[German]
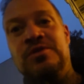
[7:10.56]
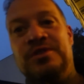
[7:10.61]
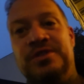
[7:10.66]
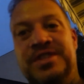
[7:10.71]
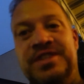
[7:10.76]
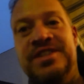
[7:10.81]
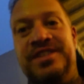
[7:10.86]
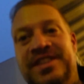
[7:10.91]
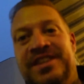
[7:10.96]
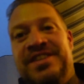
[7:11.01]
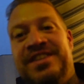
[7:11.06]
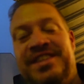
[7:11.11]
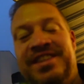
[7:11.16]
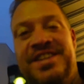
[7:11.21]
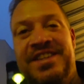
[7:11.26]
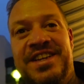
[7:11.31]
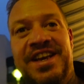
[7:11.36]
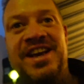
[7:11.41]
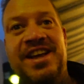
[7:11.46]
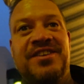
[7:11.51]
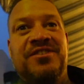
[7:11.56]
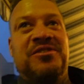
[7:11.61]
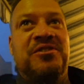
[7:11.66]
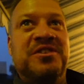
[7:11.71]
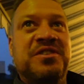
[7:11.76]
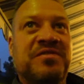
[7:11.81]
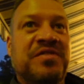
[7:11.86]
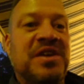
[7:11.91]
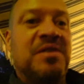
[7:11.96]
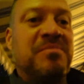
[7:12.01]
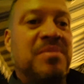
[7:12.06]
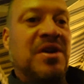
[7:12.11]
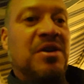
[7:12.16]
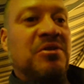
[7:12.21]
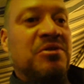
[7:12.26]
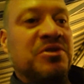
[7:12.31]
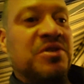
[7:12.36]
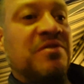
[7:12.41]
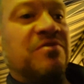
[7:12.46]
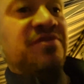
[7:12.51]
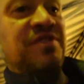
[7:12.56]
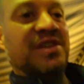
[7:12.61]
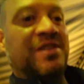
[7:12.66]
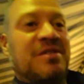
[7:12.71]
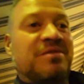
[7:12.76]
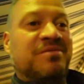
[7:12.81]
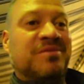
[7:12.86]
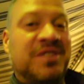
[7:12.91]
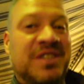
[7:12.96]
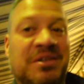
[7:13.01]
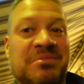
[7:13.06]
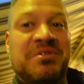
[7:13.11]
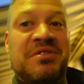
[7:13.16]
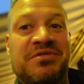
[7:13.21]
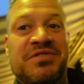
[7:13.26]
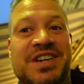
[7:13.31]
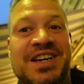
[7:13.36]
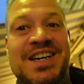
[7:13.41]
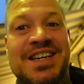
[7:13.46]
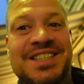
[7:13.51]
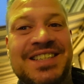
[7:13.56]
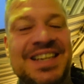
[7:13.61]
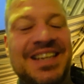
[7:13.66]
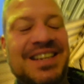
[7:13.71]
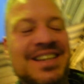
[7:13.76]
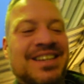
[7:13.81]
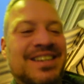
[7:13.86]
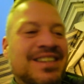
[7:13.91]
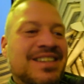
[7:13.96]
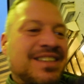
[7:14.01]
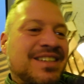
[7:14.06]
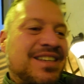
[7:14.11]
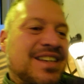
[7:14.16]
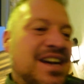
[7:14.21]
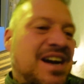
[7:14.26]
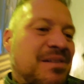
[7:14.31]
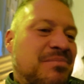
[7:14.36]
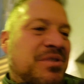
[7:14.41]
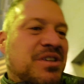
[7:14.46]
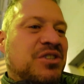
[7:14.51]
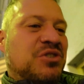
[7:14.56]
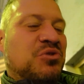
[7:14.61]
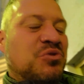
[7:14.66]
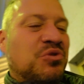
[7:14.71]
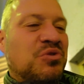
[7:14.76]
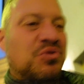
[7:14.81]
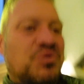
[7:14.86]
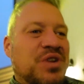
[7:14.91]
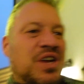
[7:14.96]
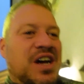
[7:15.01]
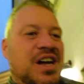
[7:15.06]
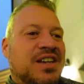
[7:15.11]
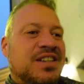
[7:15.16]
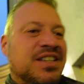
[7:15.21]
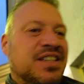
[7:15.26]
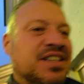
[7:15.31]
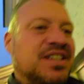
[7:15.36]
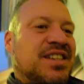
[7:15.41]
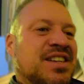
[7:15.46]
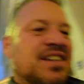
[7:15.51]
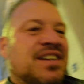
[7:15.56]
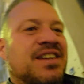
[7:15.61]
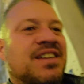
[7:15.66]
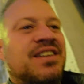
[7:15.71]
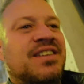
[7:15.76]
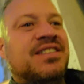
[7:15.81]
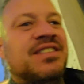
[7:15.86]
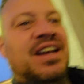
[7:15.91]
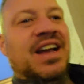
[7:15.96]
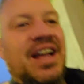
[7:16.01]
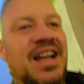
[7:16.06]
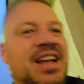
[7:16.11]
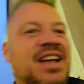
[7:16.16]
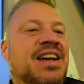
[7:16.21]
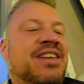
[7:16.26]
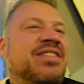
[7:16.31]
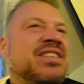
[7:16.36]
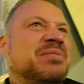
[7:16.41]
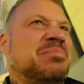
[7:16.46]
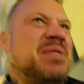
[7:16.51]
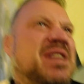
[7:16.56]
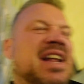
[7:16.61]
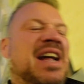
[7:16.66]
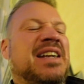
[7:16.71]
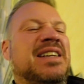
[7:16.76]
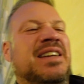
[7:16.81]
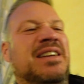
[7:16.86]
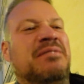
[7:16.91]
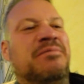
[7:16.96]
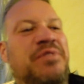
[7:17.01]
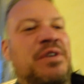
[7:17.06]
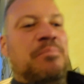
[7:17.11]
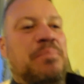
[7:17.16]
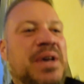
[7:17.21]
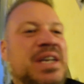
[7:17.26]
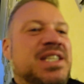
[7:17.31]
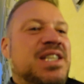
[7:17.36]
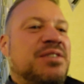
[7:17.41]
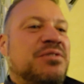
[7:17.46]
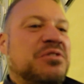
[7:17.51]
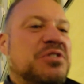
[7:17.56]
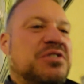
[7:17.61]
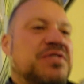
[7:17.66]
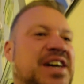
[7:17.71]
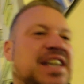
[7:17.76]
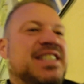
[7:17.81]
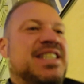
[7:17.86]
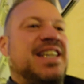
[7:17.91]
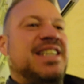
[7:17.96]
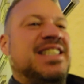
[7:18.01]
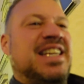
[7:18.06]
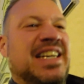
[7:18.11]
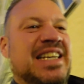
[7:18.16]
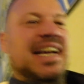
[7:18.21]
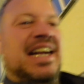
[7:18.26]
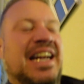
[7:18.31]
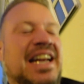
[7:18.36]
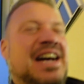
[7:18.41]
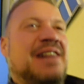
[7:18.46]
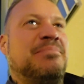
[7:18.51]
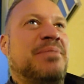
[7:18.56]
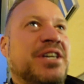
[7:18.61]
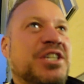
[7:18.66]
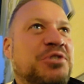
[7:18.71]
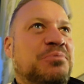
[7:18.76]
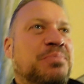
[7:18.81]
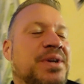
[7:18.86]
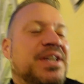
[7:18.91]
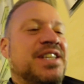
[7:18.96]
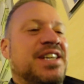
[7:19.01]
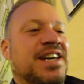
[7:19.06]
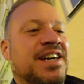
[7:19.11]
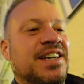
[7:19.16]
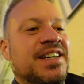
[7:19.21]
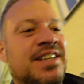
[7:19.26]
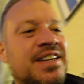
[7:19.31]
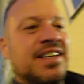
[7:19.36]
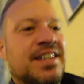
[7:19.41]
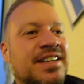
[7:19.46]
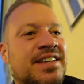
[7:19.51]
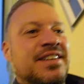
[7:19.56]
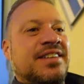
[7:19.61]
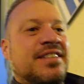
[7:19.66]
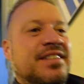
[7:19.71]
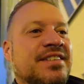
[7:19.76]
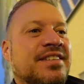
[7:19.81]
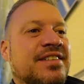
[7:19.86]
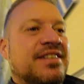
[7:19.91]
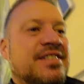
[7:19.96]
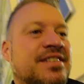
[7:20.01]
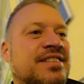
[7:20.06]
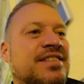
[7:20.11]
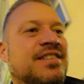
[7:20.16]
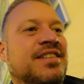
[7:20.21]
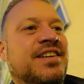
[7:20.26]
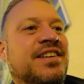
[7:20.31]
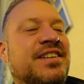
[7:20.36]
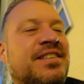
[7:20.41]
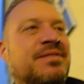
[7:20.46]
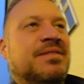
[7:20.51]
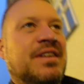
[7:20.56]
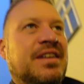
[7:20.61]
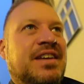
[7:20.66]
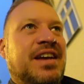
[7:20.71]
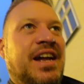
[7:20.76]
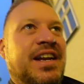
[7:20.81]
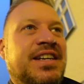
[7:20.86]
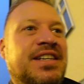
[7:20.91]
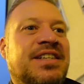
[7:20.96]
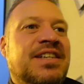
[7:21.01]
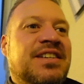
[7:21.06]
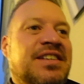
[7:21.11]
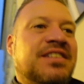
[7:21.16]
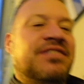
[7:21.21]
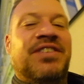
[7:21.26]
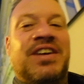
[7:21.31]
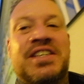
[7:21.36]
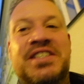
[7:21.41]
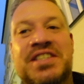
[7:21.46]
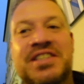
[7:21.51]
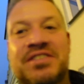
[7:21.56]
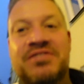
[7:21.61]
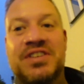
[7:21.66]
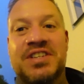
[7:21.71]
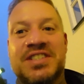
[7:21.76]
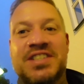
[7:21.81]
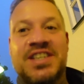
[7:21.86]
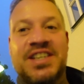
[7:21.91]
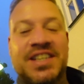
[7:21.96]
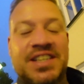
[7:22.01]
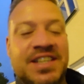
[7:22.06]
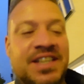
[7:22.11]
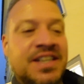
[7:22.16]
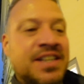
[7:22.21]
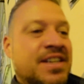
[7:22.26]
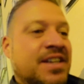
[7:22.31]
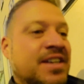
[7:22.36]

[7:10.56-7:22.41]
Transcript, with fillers: Leute, ich hätte gerne heute wieder im Brauhaus gefilmt. Ich habe gefragt, kam nicht so gut an. was mit den anderen verpixeln und so weiter. Ich sage, ja klar, mache ich später äh, nee, kann ich nicht, weiß ich nicht, wie das geht.